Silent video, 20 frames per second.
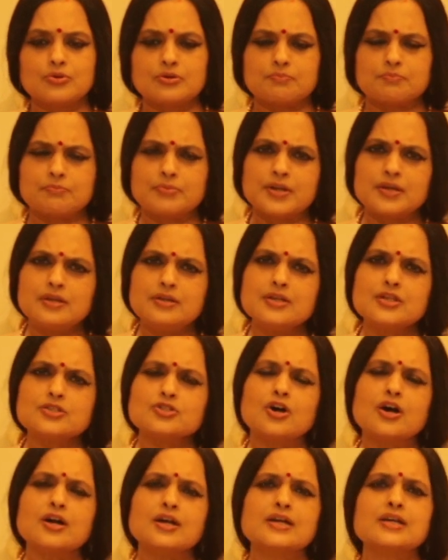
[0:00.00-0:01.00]
ஒரு பெரிய
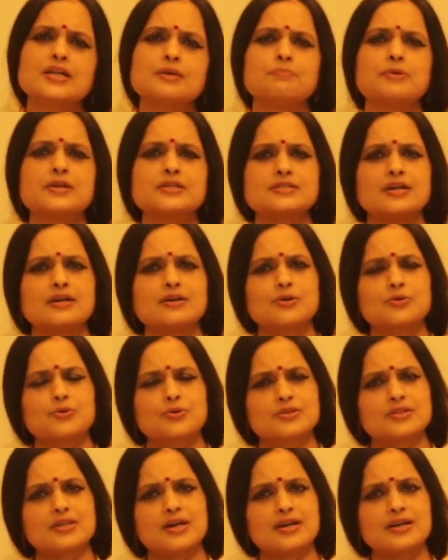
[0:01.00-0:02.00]
சாக்லேட்டை பரிசாக
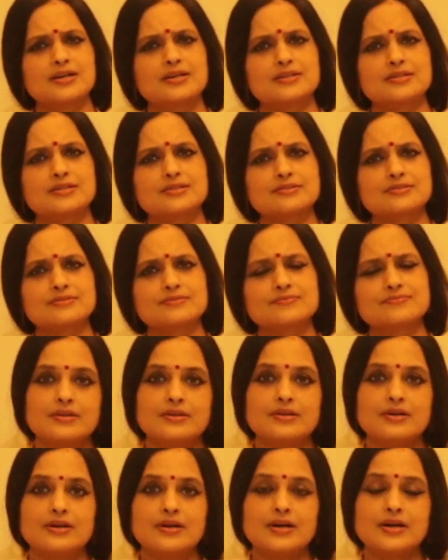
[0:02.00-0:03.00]
கொடுத்தார்கள் என்று
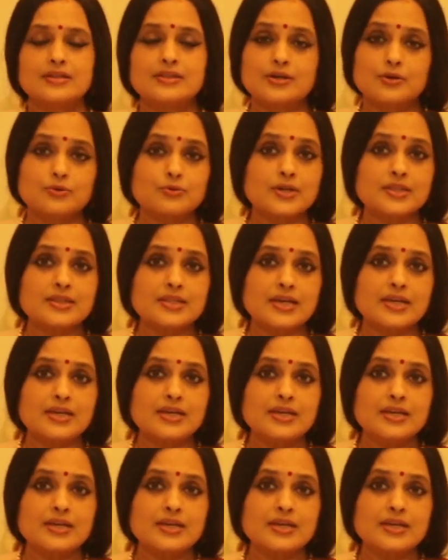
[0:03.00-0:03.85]
அந்த குழந்தை